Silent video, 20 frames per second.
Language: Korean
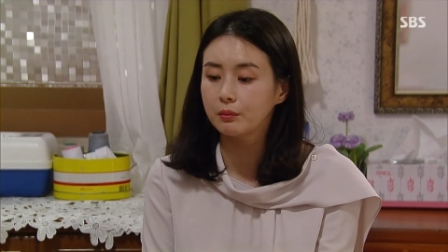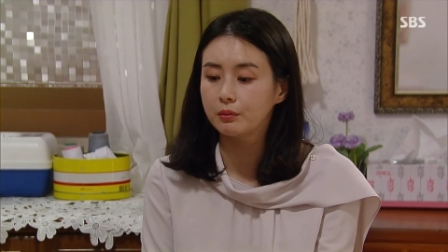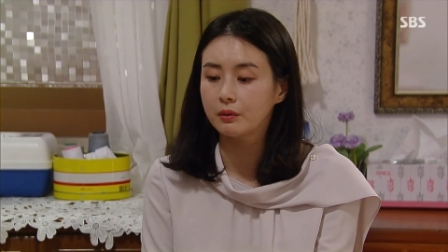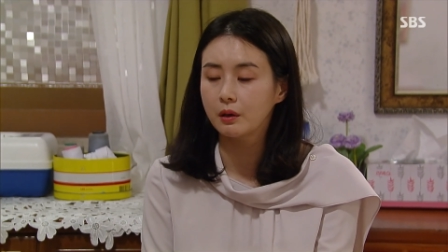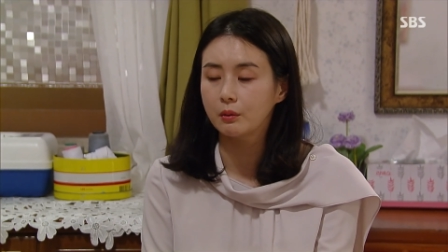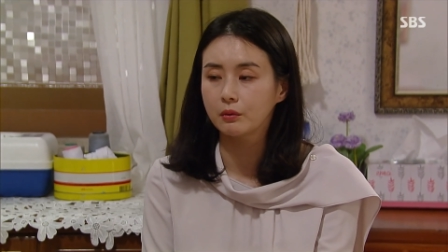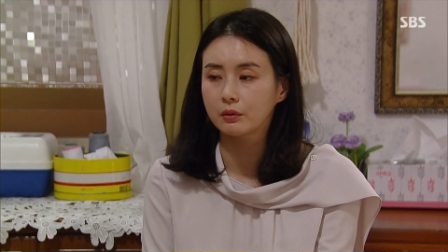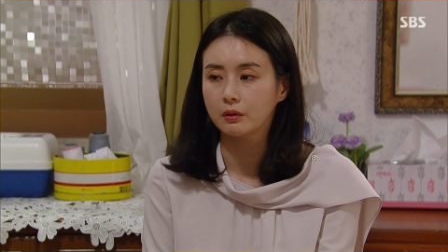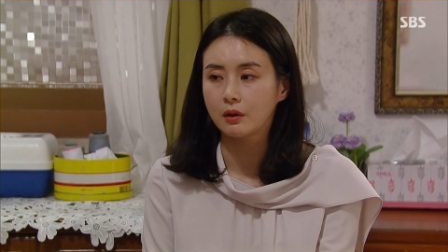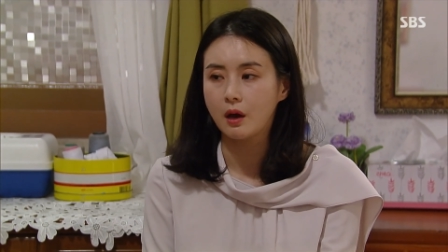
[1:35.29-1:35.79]

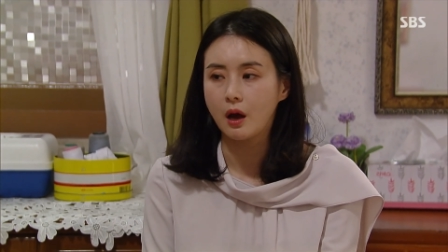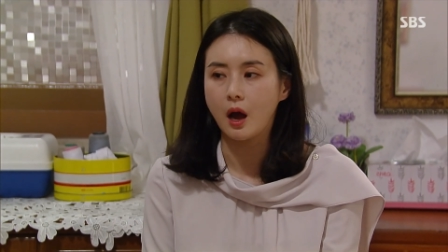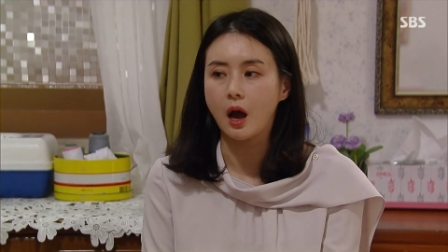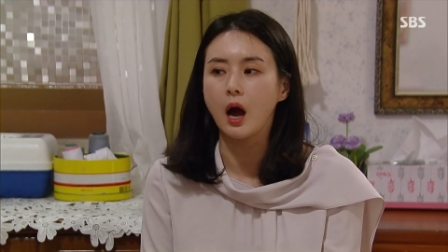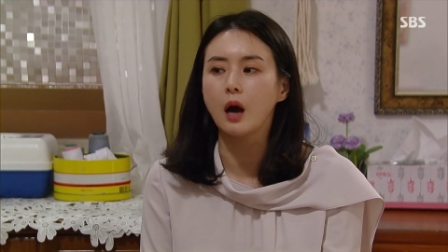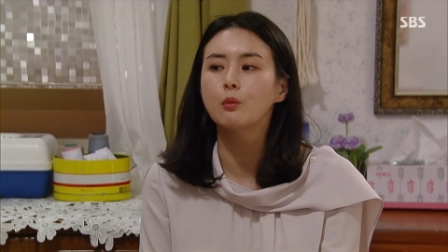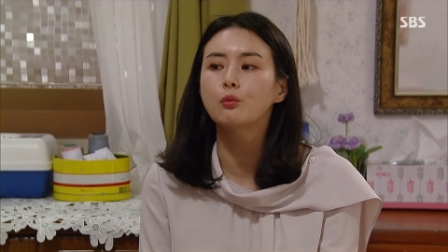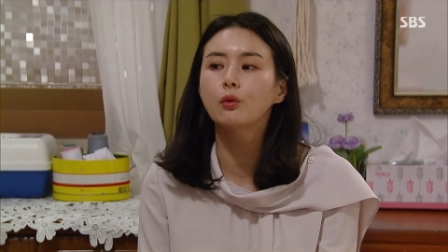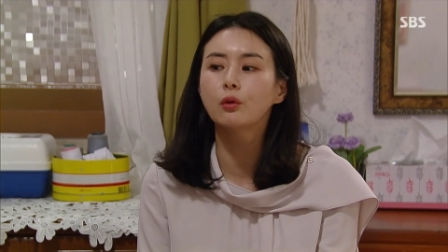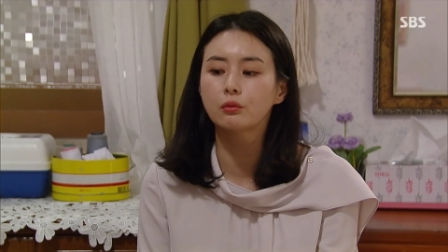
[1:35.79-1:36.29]
비하면
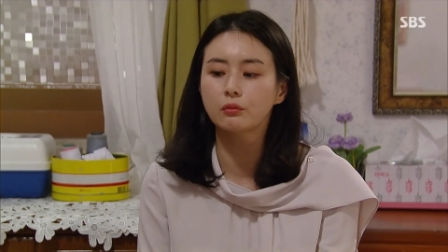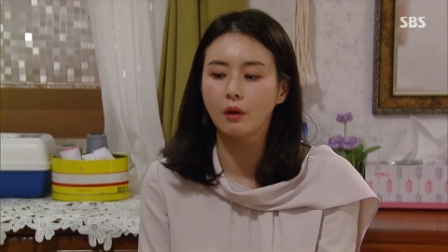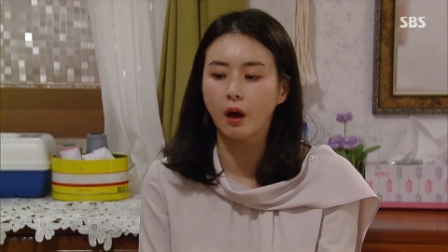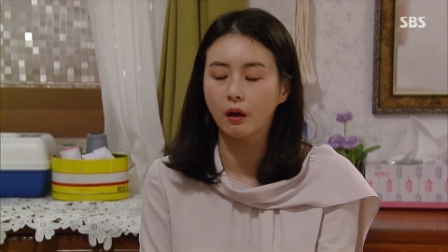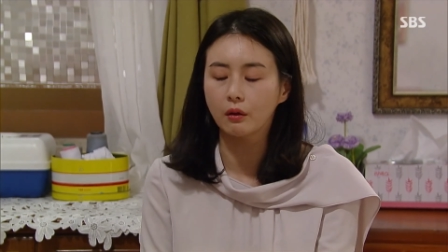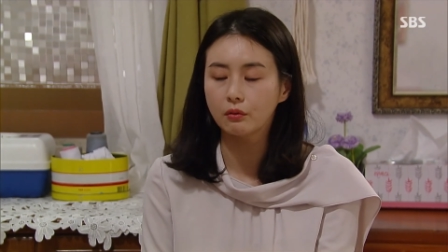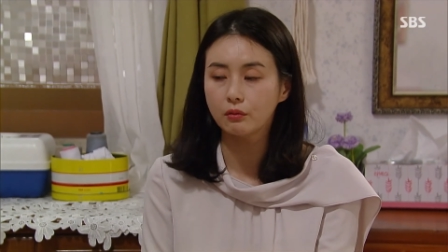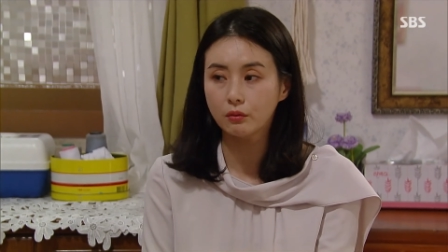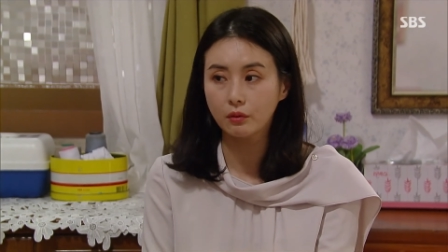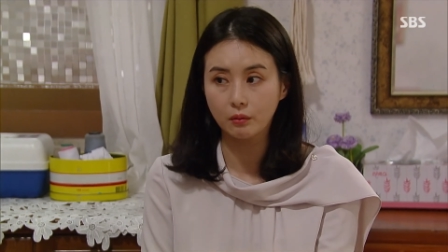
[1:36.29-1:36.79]
아무것도
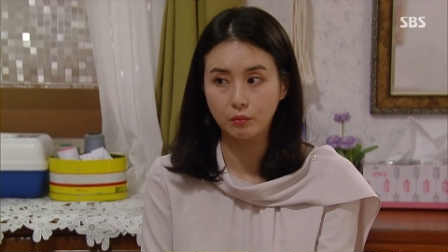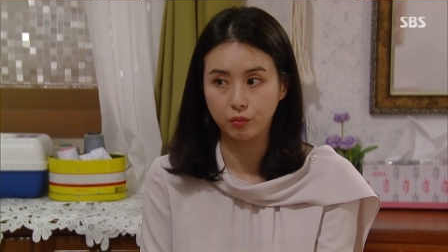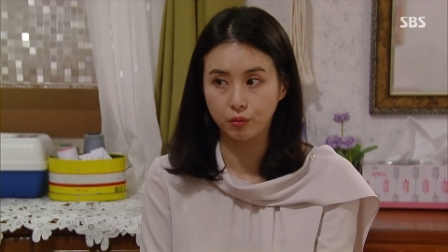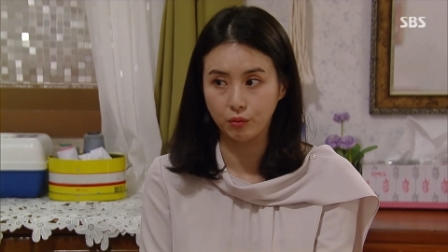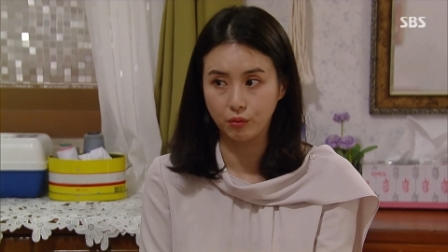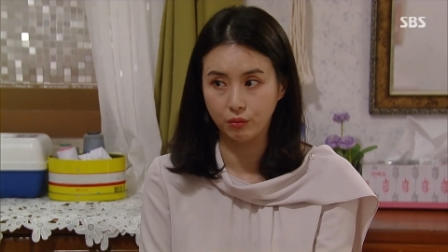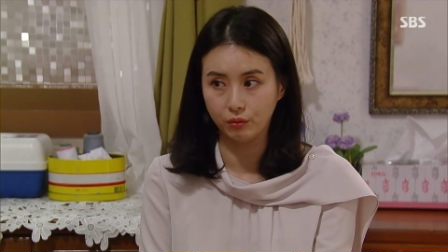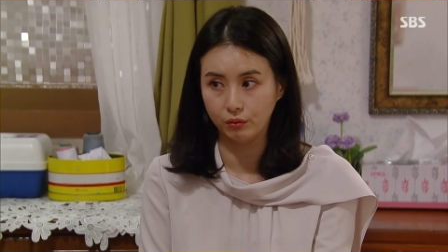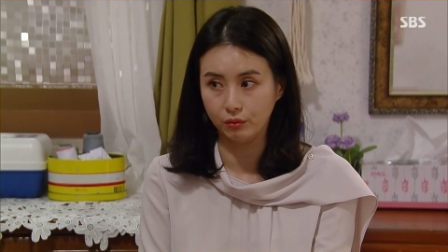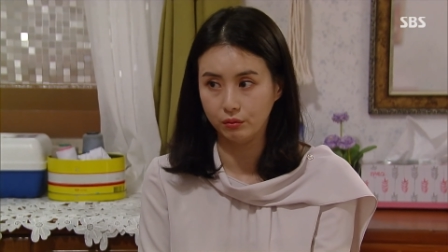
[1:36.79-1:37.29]
아닌데
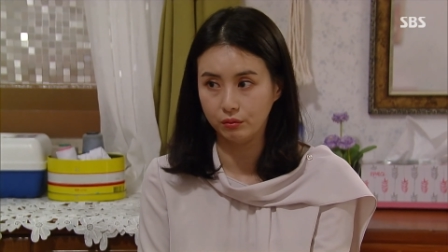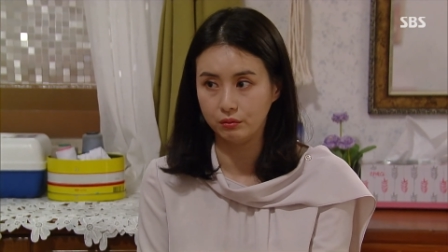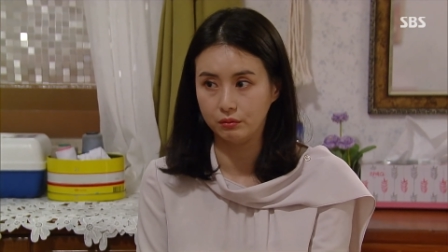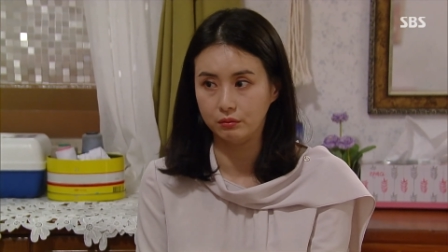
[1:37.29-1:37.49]
뭐.